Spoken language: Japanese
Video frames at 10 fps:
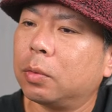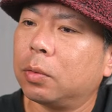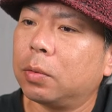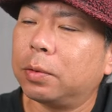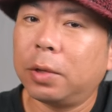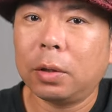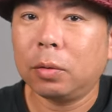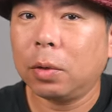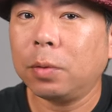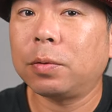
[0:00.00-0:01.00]
と、
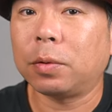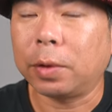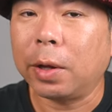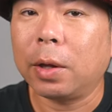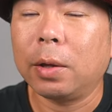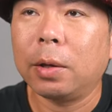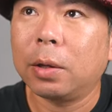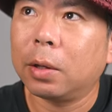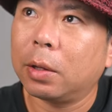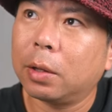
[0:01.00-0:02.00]
ZF のね、
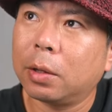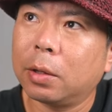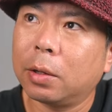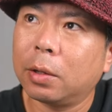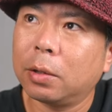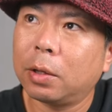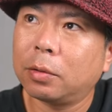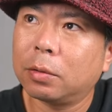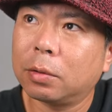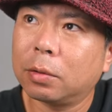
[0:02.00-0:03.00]
えー、
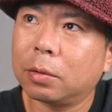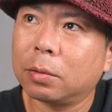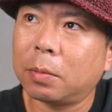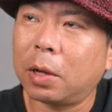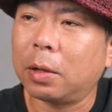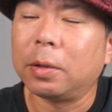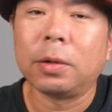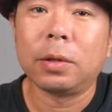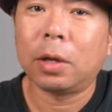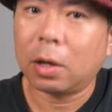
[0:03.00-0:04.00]
熱、まあ、
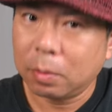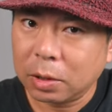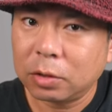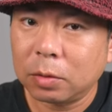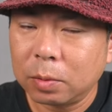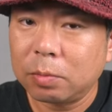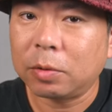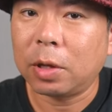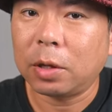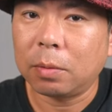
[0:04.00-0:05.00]
長回しの部
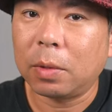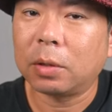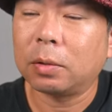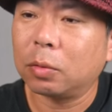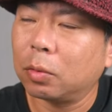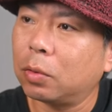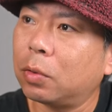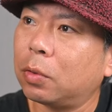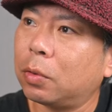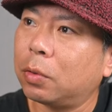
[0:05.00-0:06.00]
分でいきます
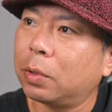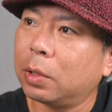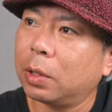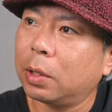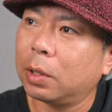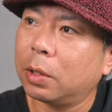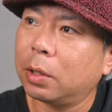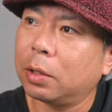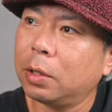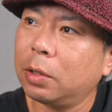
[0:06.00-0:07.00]
と、
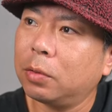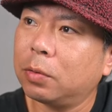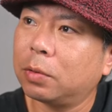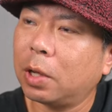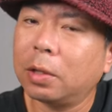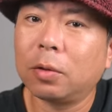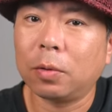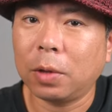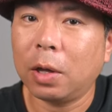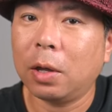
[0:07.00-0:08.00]
えー、23
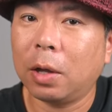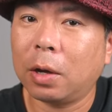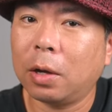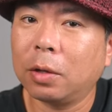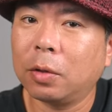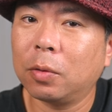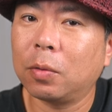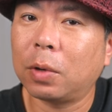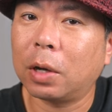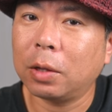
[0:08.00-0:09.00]
度のね、環
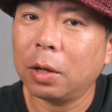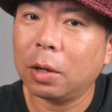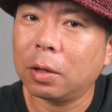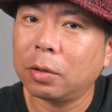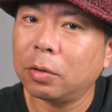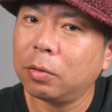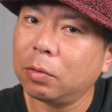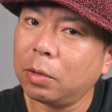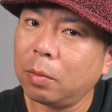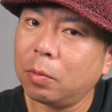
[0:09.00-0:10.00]
境下で、
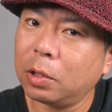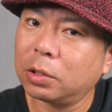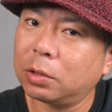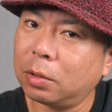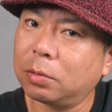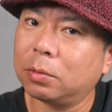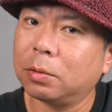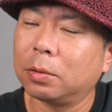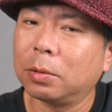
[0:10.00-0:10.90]
給電もね、してるっ